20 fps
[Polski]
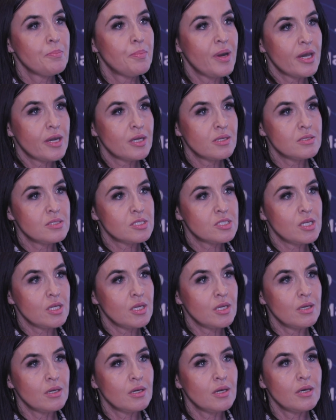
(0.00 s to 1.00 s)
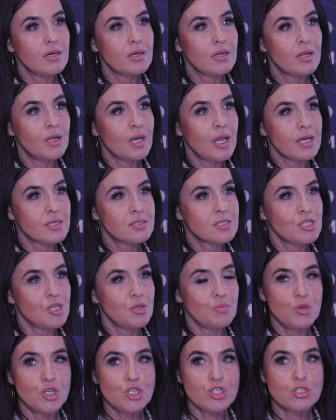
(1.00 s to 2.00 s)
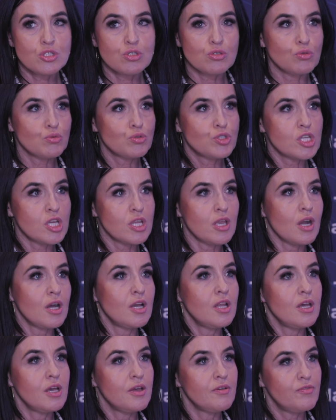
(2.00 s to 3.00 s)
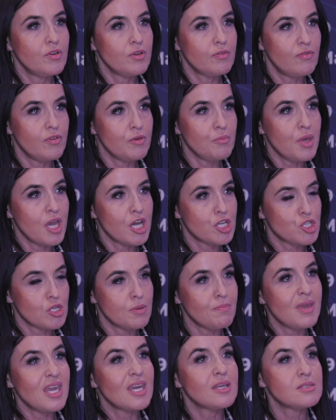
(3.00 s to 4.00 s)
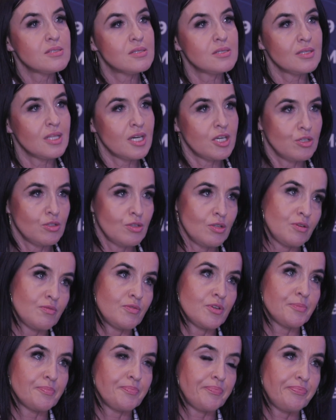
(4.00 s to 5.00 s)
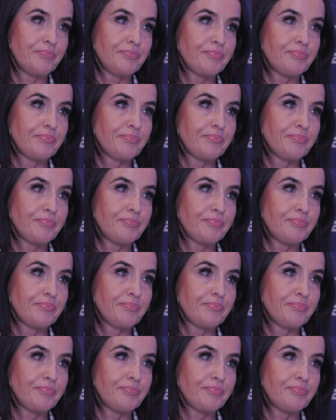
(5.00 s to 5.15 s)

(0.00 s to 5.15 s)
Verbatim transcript: bardziej e, relacji mistrz-uczeń, ale w wymiarze międzynarodowym.